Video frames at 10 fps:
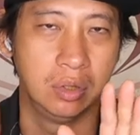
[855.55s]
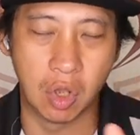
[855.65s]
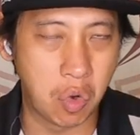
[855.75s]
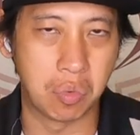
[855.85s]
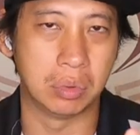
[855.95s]

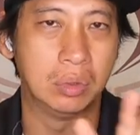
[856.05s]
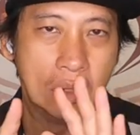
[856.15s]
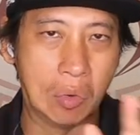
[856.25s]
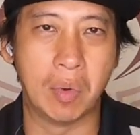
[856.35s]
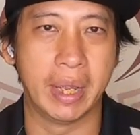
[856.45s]

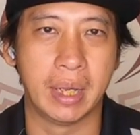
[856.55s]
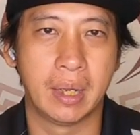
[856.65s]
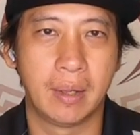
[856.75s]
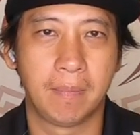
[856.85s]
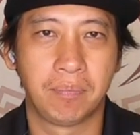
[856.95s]
No，no way，
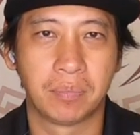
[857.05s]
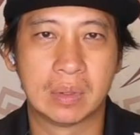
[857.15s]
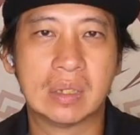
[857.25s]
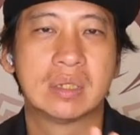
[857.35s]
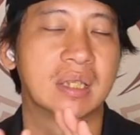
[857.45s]

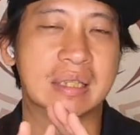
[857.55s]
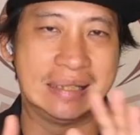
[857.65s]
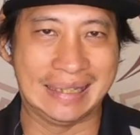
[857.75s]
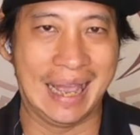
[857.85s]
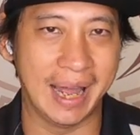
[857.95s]
这是
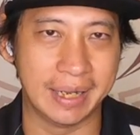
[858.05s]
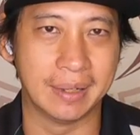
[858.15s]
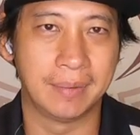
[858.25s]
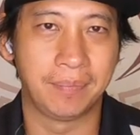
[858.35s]
假的。